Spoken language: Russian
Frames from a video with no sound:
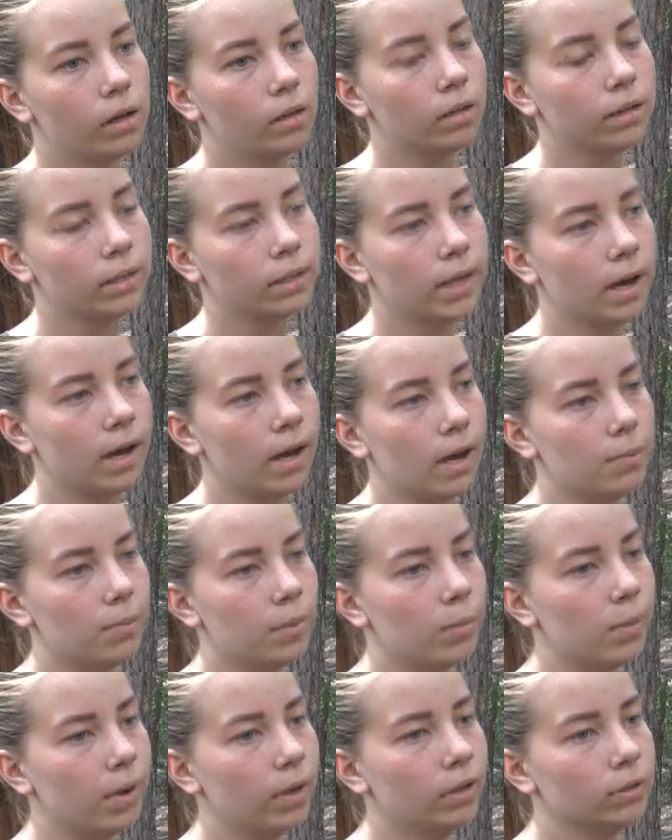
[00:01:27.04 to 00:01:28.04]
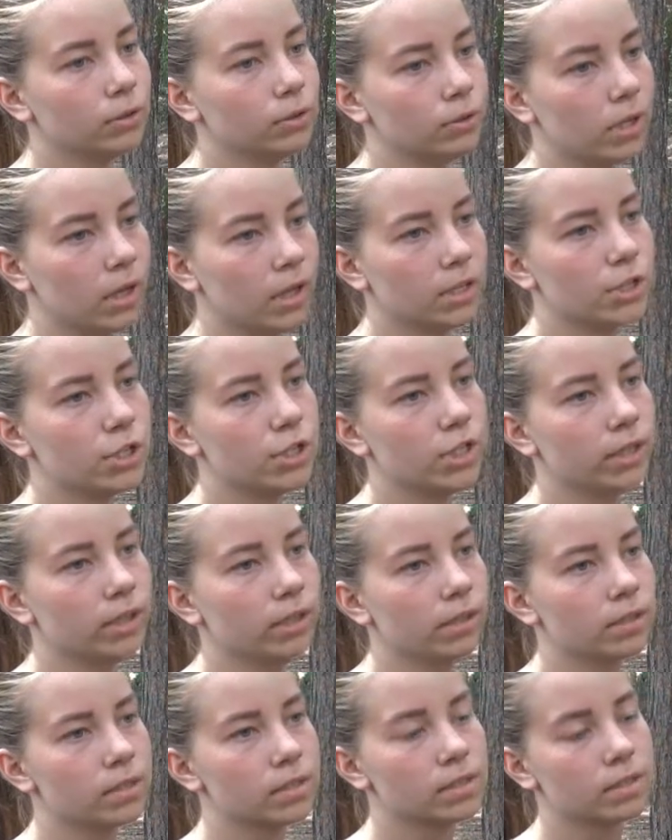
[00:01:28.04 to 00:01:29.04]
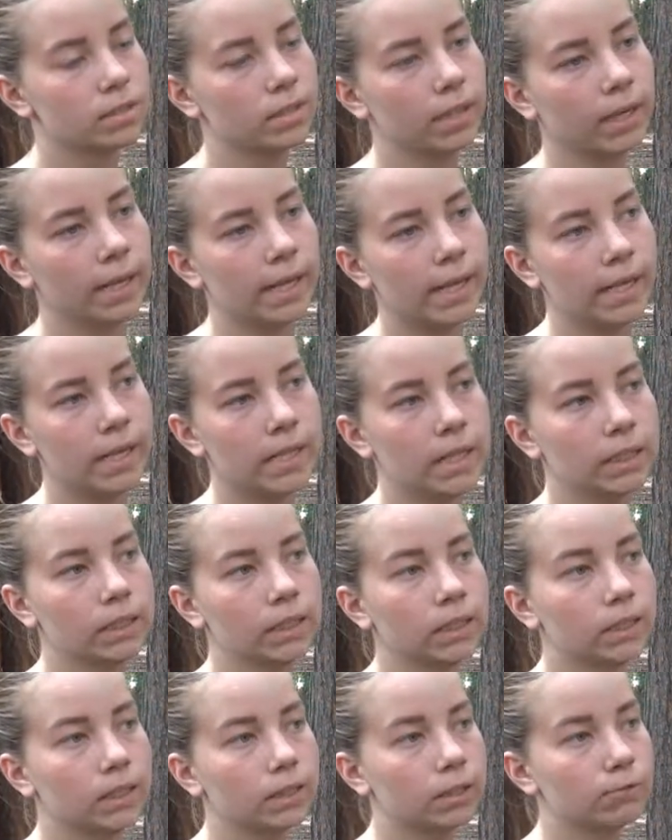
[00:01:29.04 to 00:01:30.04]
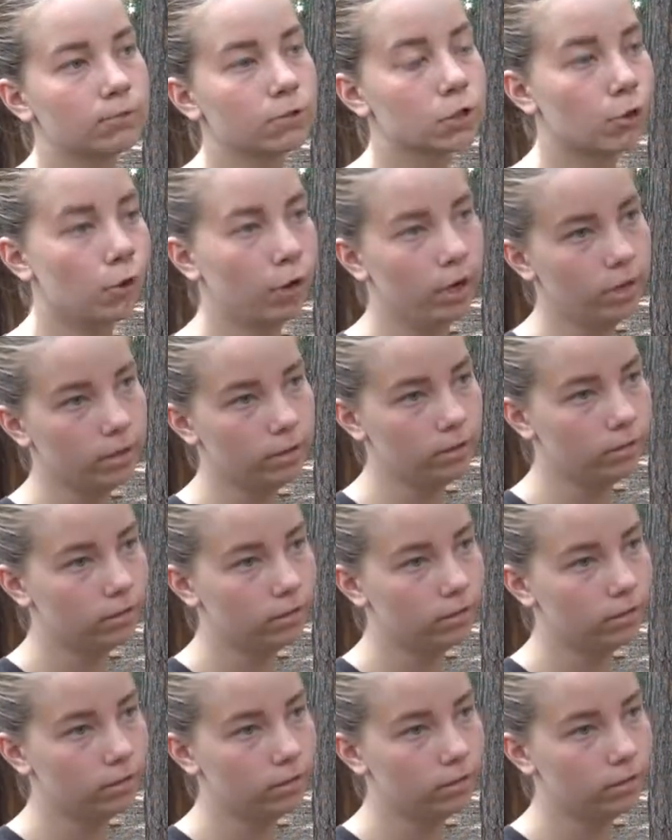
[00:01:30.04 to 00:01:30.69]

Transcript: Я попала сюда через тренинг в школе.